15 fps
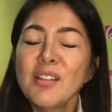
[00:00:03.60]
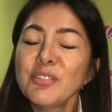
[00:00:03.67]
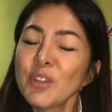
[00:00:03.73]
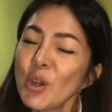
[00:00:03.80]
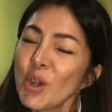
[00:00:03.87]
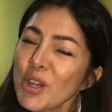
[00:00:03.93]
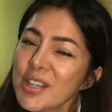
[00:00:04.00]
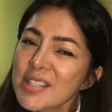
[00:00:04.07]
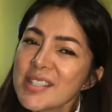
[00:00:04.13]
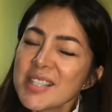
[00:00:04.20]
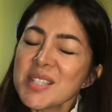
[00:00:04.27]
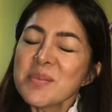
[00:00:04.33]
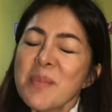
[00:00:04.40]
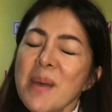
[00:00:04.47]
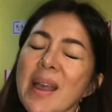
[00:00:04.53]
Of course,
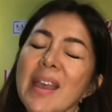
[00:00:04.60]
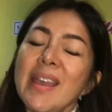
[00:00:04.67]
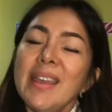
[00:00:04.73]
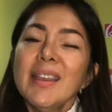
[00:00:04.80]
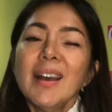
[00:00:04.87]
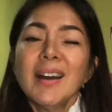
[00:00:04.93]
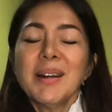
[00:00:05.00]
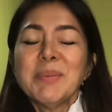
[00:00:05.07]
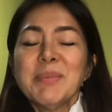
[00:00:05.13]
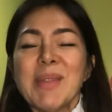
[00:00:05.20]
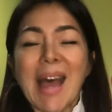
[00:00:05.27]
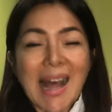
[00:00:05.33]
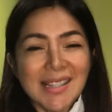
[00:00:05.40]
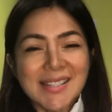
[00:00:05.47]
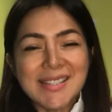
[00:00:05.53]
it's my um, the
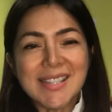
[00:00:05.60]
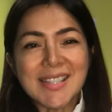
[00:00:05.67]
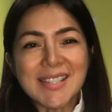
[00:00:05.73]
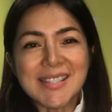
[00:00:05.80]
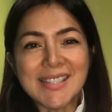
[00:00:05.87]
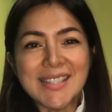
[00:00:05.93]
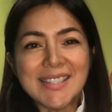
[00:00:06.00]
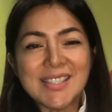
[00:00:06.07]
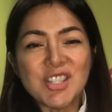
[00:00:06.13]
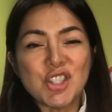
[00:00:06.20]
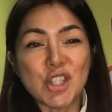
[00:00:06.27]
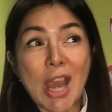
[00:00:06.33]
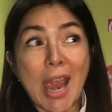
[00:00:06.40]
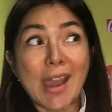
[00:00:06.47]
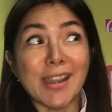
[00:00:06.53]
Alice Dixon
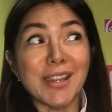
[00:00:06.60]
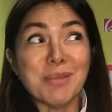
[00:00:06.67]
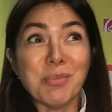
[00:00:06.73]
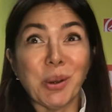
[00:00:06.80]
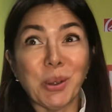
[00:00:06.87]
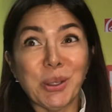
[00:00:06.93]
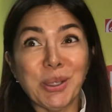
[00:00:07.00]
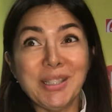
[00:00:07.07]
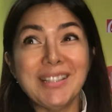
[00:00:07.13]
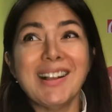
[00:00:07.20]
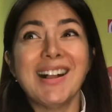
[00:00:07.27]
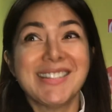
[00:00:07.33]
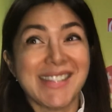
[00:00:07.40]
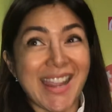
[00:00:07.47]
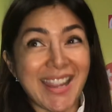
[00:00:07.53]
Charity Bowl.
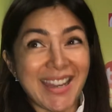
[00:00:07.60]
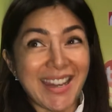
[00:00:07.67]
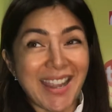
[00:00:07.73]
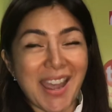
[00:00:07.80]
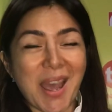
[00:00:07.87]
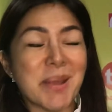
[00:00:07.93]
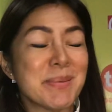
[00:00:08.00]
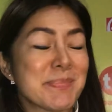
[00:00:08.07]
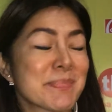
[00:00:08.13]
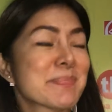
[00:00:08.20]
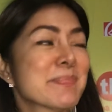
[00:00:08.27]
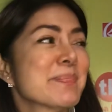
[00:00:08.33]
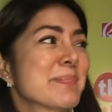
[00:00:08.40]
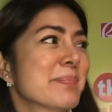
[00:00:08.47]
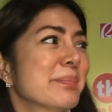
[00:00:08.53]
I'll say it again.
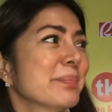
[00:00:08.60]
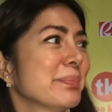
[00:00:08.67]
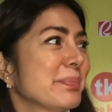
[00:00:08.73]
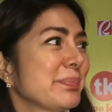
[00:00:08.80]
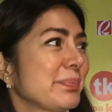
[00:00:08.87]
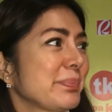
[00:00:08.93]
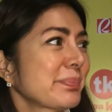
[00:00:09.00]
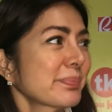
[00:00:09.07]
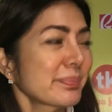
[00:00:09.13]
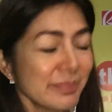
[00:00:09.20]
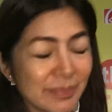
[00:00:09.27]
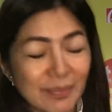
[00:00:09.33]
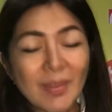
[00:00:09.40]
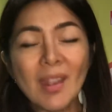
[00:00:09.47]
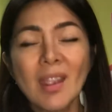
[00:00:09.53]
Okay lang po, okay
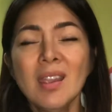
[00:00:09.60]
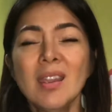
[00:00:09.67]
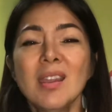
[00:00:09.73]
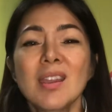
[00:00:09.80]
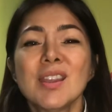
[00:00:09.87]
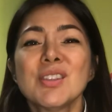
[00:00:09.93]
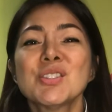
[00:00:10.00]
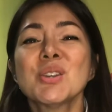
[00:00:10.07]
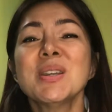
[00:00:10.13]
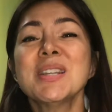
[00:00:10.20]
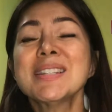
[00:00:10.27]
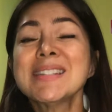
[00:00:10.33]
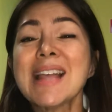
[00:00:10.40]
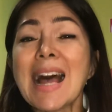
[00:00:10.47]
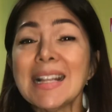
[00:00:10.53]
lang po. May mic tayo. So
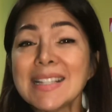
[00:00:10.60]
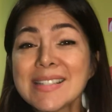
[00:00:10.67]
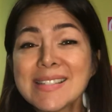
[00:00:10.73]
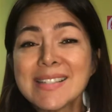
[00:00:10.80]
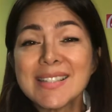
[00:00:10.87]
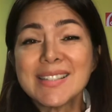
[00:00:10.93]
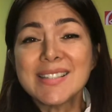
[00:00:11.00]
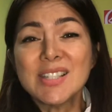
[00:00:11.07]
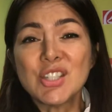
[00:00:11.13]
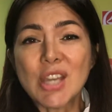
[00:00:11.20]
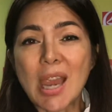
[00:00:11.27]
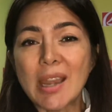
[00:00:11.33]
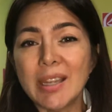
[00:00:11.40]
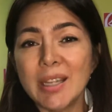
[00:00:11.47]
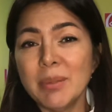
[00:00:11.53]
it's the Alice Dixon
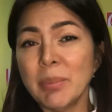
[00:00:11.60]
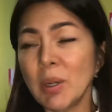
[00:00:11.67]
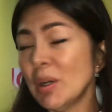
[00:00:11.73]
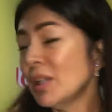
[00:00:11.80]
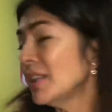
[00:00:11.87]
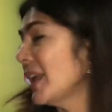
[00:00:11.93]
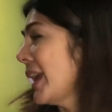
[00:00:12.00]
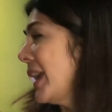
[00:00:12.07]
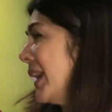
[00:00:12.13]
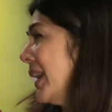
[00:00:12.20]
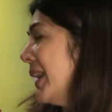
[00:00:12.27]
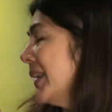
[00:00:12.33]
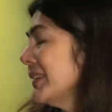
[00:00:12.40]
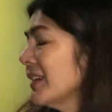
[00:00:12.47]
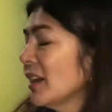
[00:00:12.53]
Charity Bowl
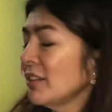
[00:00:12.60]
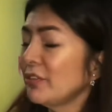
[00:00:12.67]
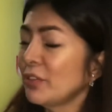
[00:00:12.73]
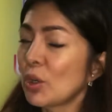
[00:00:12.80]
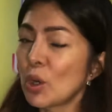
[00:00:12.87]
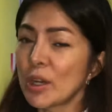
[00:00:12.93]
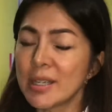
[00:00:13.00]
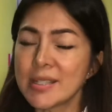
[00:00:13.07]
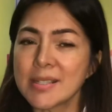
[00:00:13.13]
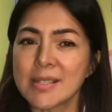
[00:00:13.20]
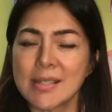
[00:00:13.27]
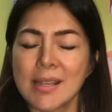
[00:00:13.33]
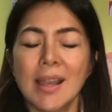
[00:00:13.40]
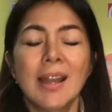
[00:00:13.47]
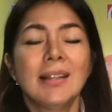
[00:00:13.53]
and of
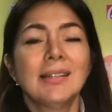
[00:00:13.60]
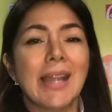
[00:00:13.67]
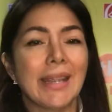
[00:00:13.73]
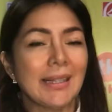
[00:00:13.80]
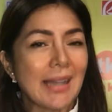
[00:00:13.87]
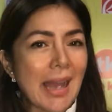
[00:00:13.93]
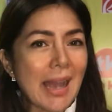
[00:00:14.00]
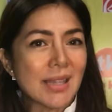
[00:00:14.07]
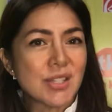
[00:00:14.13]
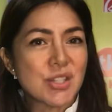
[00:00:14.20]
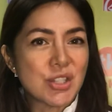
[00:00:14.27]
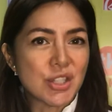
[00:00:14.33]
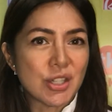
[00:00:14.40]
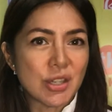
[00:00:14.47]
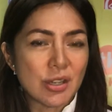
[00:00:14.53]
course, Like
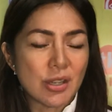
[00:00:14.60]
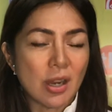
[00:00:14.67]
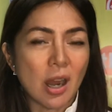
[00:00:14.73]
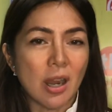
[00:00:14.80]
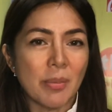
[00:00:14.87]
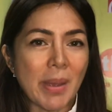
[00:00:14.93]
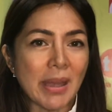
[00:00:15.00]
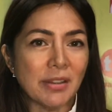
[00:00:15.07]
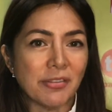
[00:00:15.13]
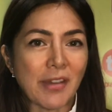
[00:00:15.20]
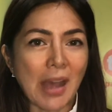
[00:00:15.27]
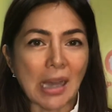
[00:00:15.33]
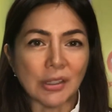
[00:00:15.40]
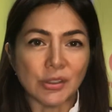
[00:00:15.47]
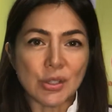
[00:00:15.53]
last year, our hmm.
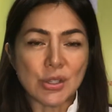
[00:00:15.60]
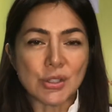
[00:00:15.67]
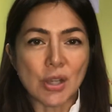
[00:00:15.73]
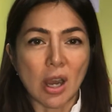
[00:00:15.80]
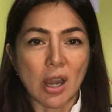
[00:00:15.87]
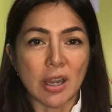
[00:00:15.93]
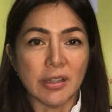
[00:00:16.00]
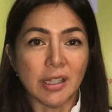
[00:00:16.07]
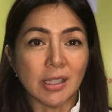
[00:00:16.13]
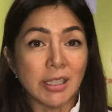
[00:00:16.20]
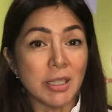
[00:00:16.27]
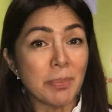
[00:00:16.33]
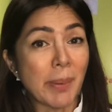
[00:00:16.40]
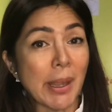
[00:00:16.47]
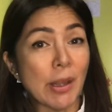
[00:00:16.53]
benefactors are the
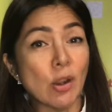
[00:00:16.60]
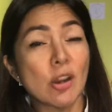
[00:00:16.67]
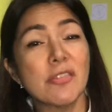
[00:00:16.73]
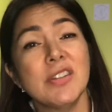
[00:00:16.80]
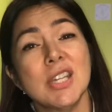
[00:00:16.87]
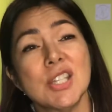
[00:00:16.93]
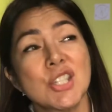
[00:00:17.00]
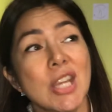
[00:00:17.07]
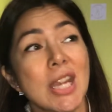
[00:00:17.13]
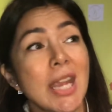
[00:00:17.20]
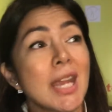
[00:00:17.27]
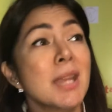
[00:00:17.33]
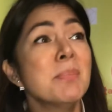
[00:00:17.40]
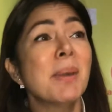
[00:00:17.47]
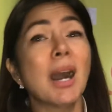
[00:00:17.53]
Kalipay Orphanage
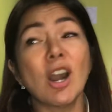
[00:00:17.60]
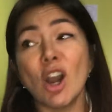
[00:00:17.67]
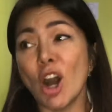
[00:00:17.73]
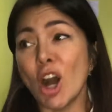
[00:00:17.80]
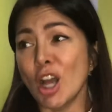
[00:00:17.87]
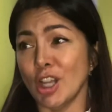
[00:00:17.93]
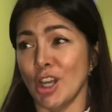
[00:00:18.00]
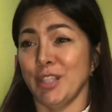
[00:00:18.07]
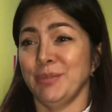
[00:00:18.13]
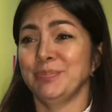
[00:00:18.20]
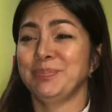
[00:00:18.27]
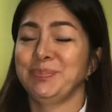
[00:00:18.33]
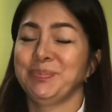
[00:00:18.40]
in Bacolod.